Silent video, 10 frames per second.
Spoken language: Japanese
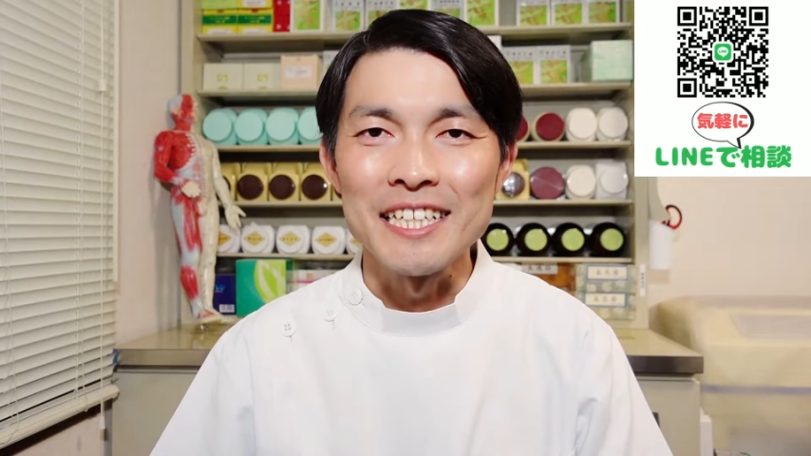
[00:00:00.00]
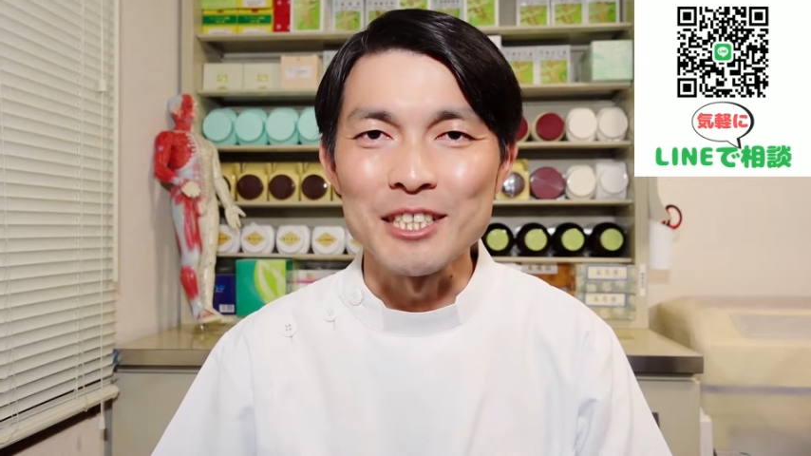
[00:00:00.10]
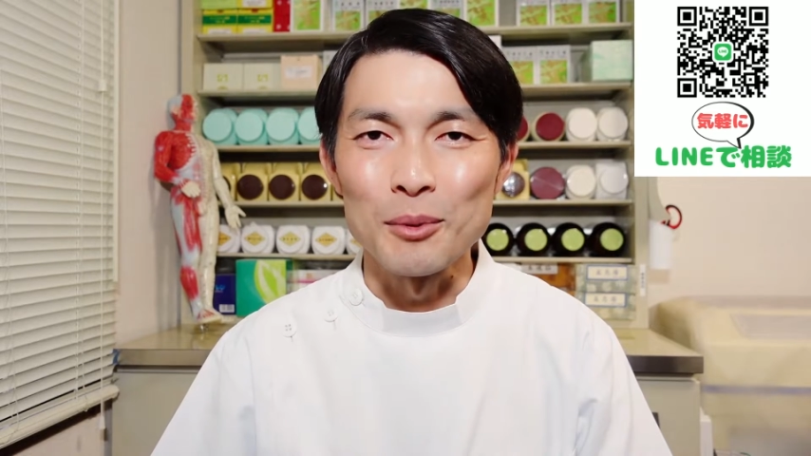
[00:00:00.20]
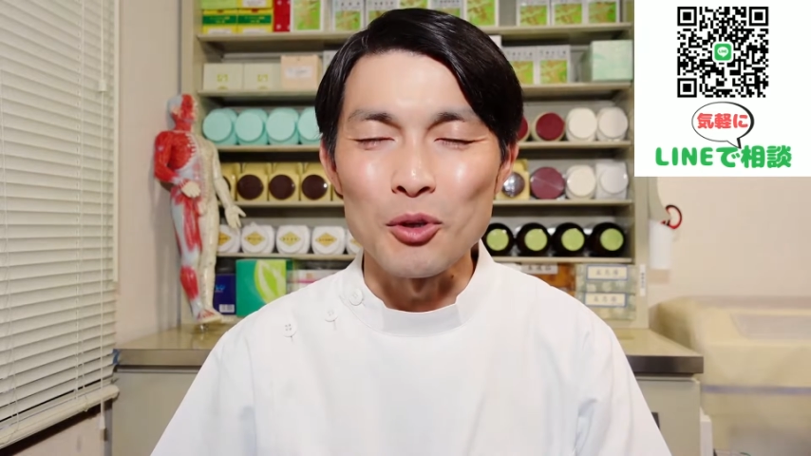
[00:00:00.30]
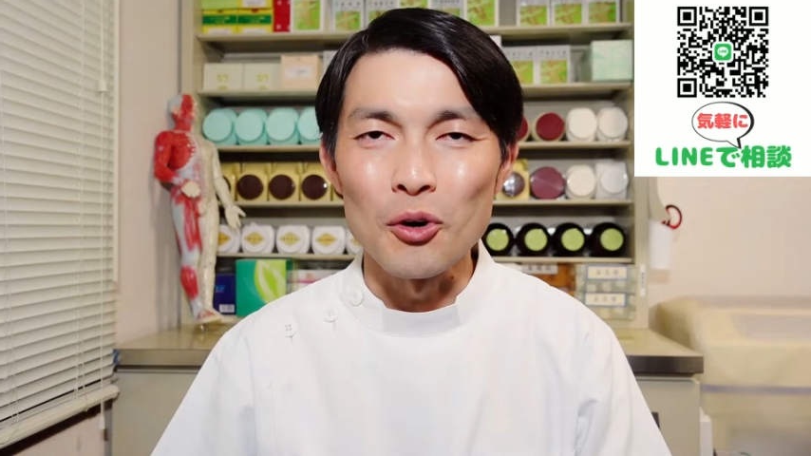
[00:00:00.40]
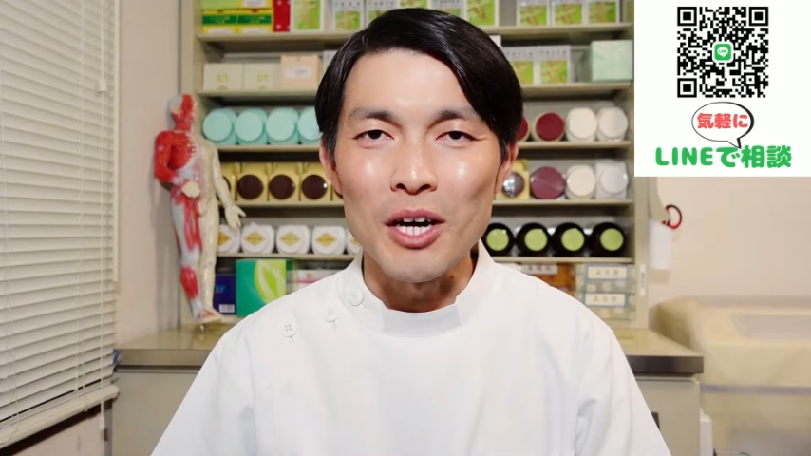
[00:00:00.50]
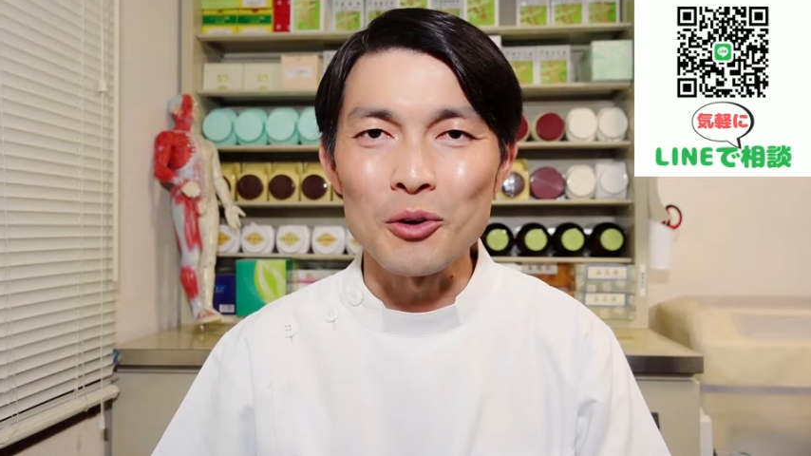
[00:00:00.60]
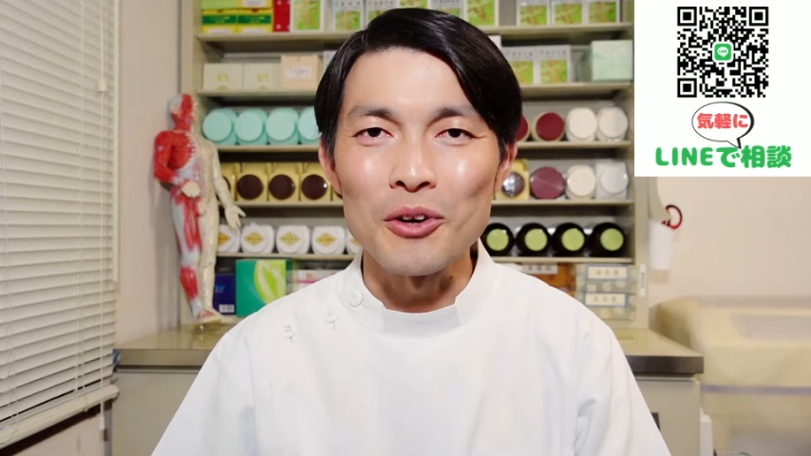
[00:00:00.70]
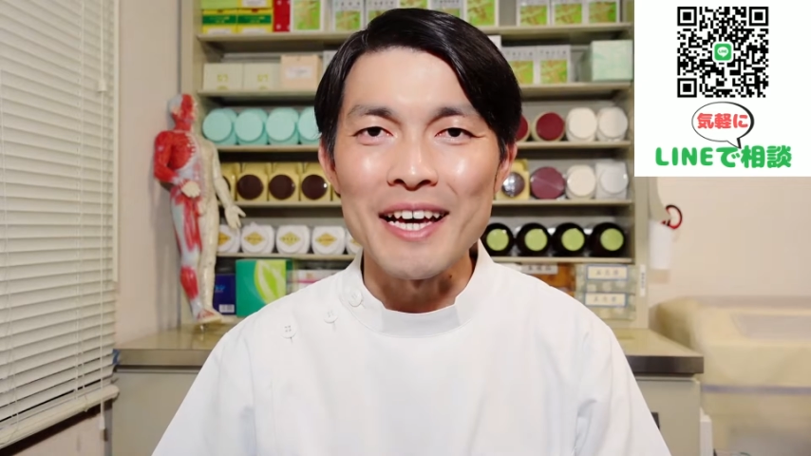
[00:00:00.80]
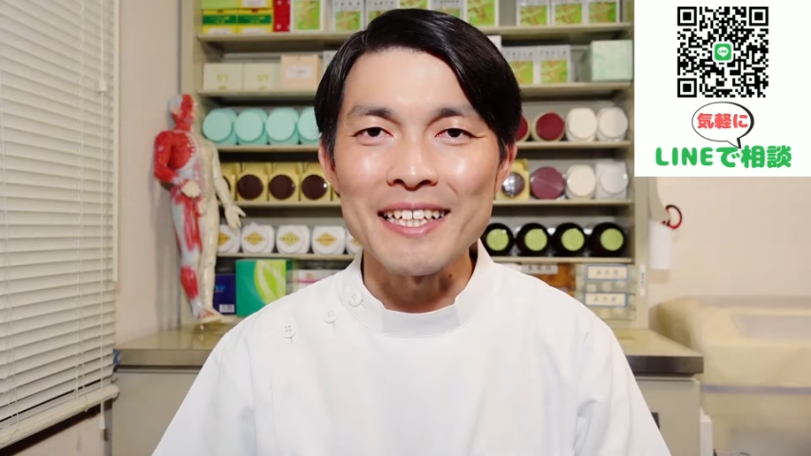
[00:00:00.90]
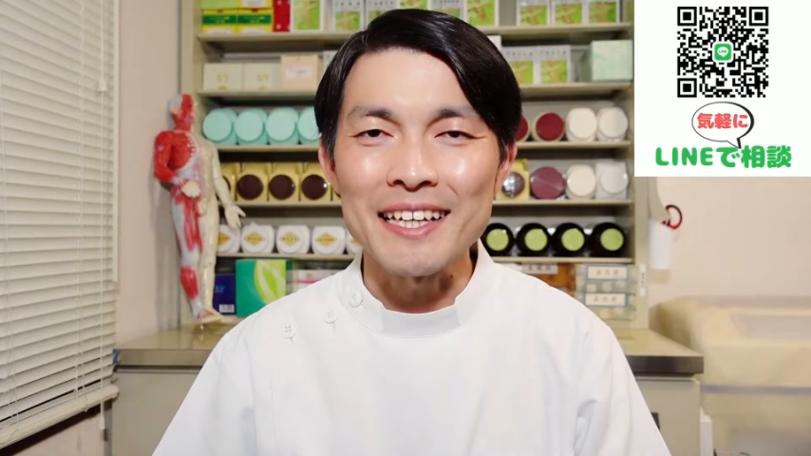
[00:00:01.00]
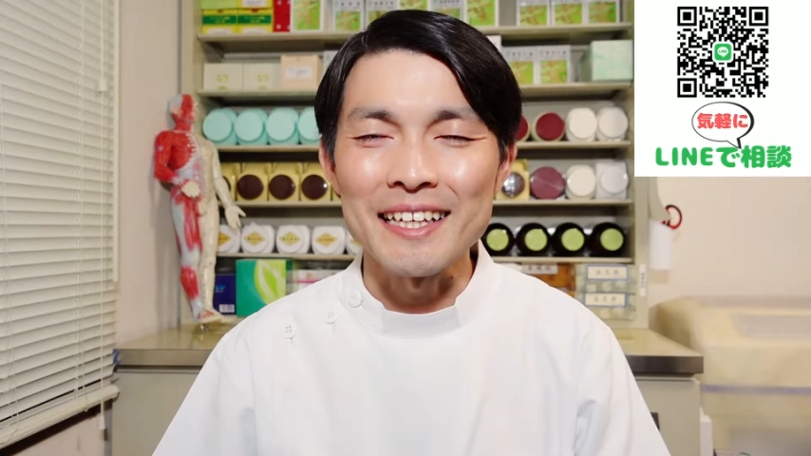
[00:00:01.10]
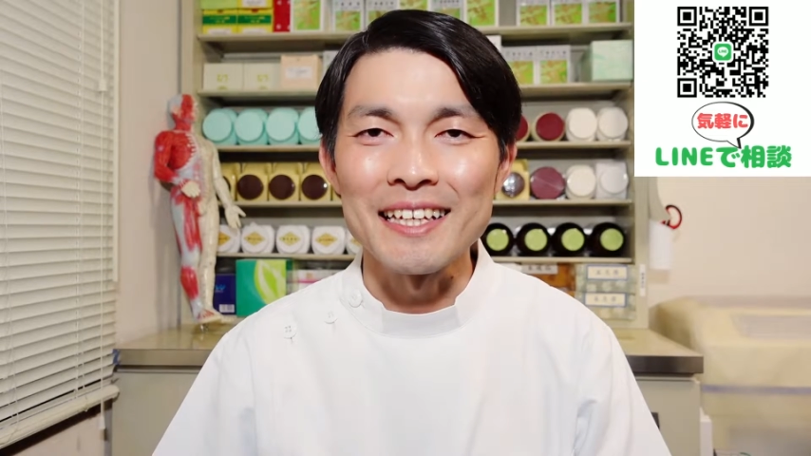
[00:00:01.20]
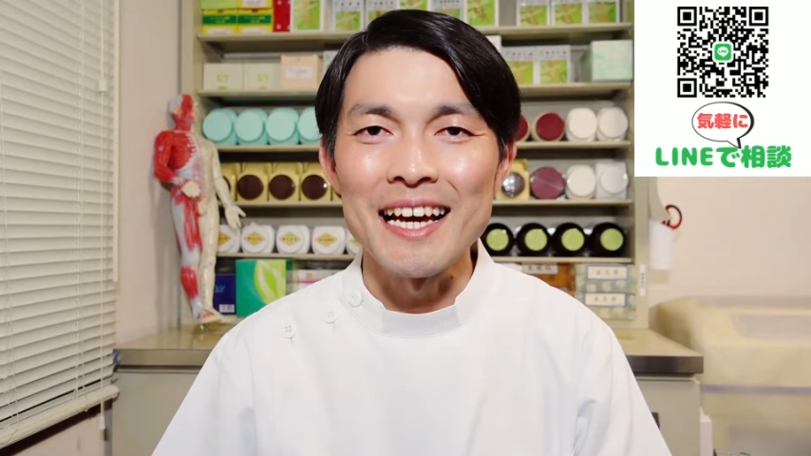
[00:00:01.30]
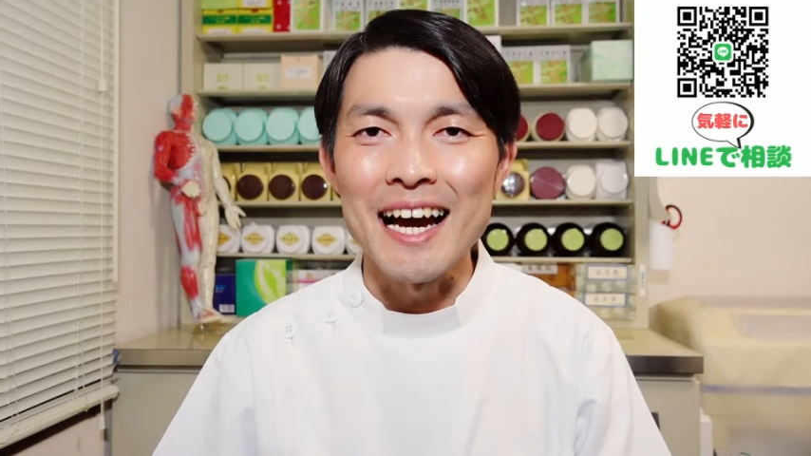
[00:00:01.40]
いつも動画をご覧いただ
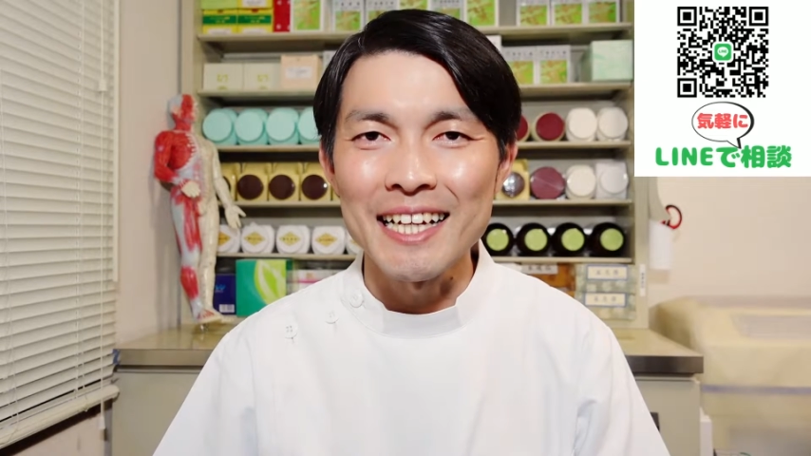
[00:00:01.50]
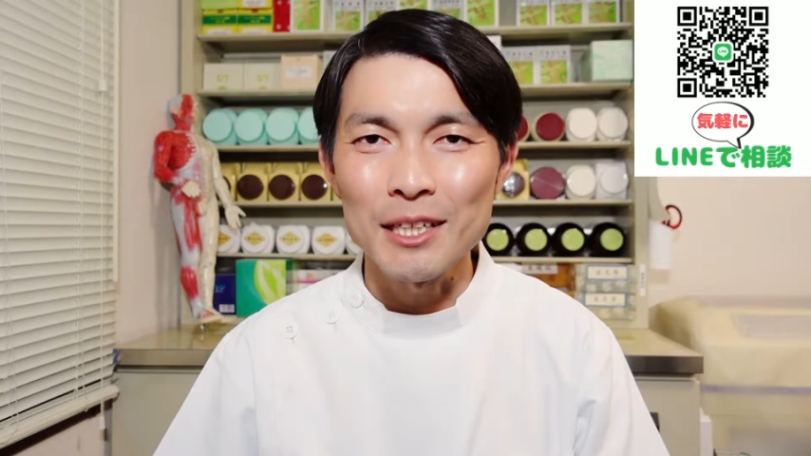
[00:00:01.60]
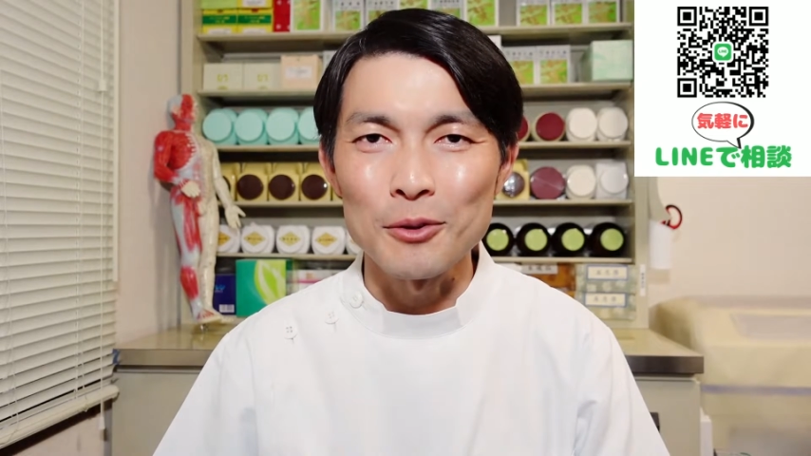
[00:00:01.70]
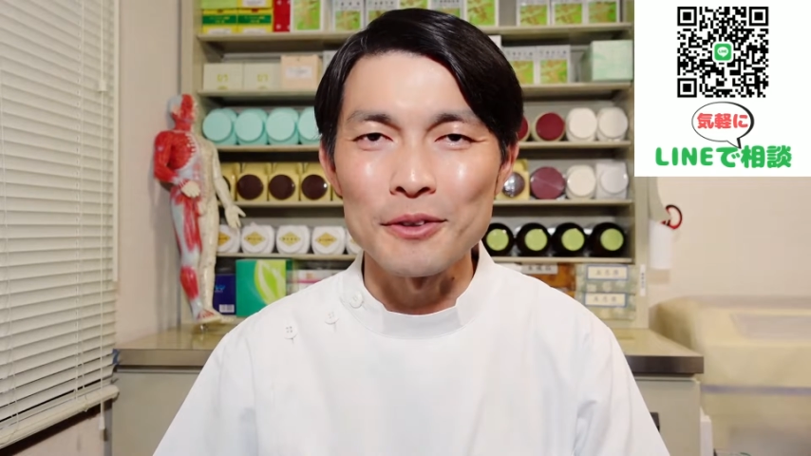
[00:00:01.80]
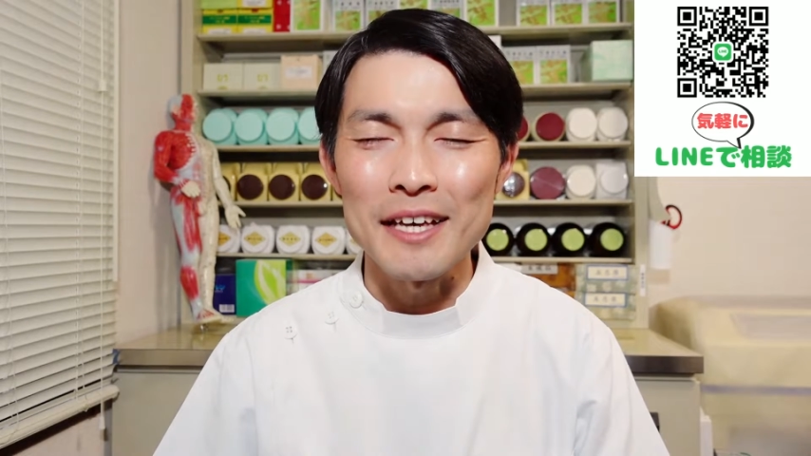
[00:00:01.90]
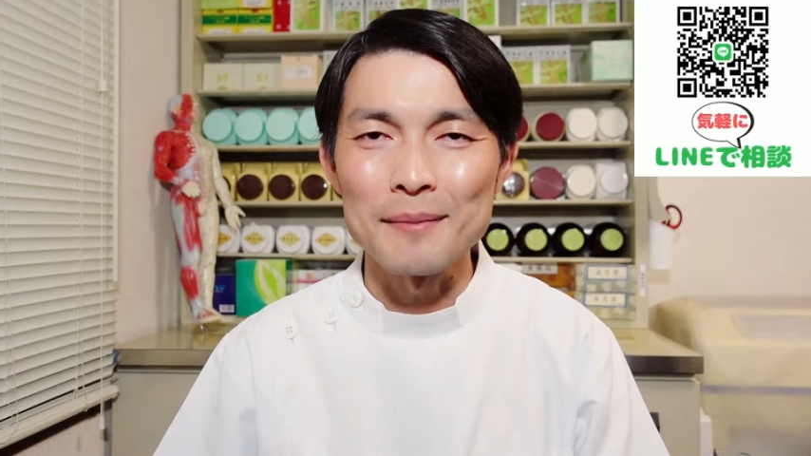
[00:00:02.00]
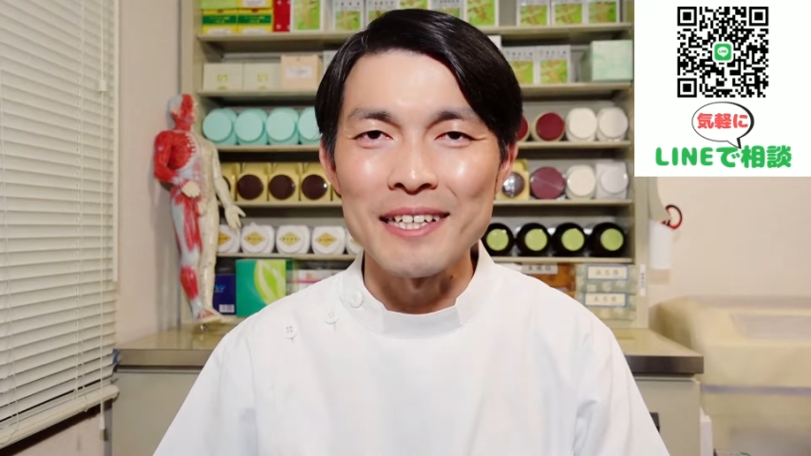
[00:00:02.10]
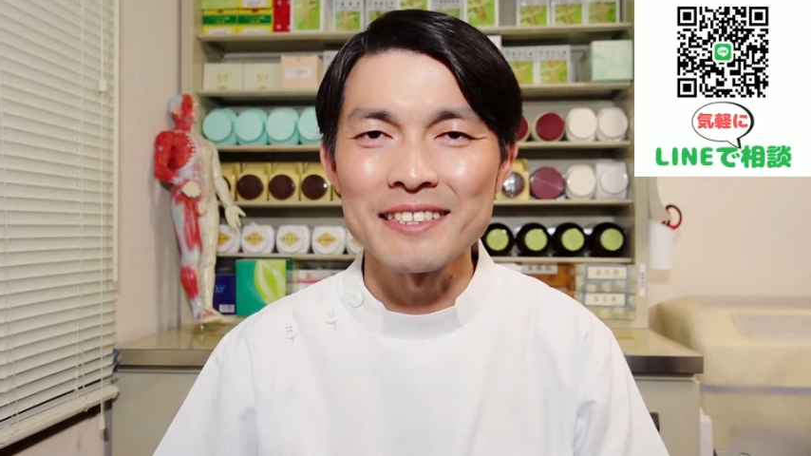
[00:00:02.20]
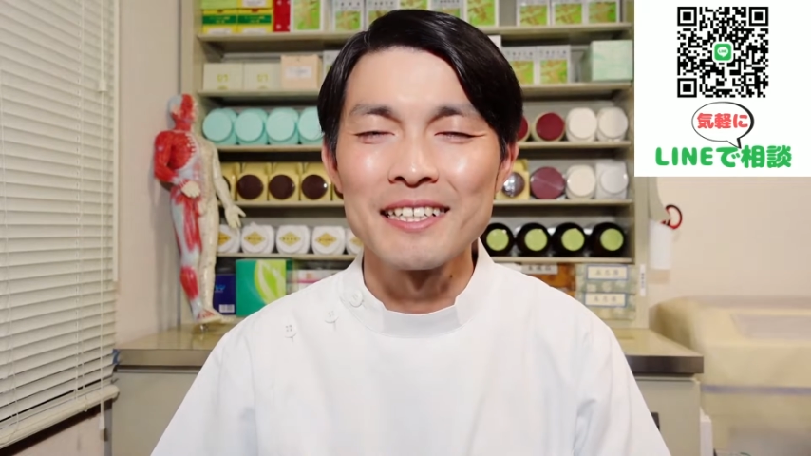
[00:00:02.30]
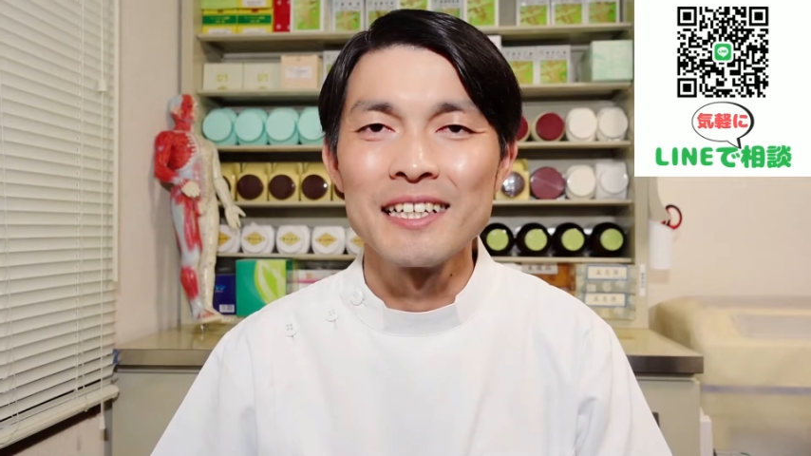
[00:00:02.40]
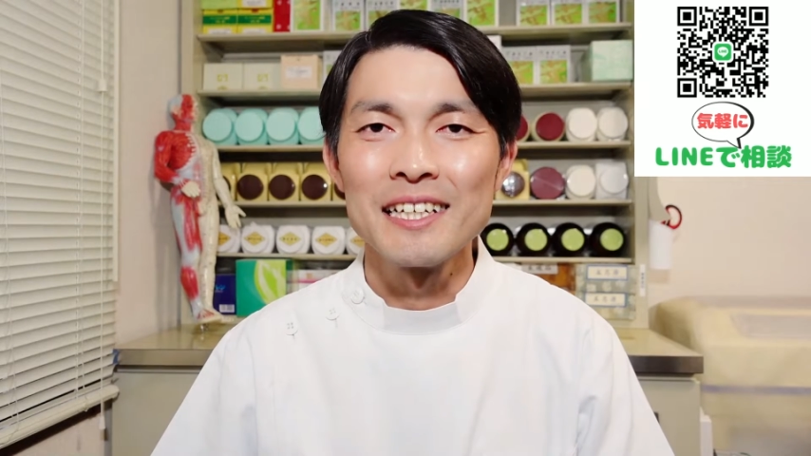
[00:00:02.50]
きありがとうございます